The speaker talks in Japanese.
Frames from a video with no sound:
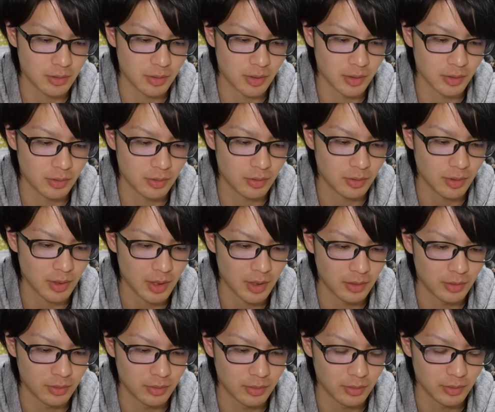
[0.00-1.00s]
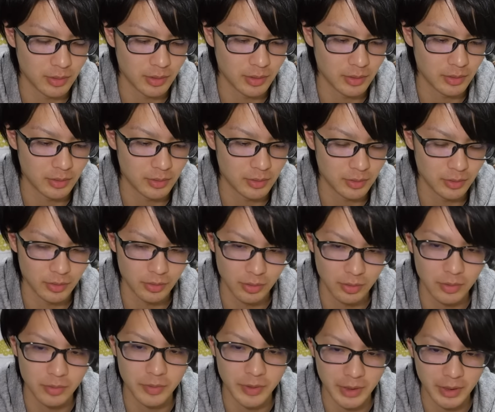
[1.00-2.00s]
これとハンコックと
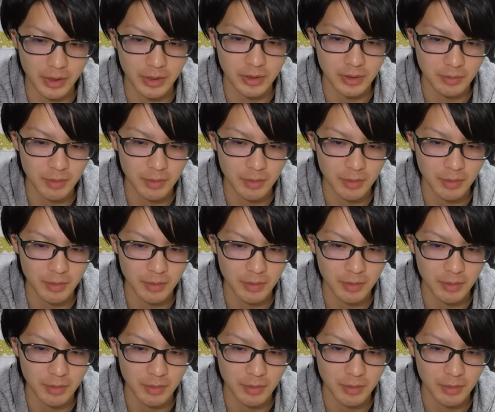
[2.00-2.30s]
ルフィって感じ。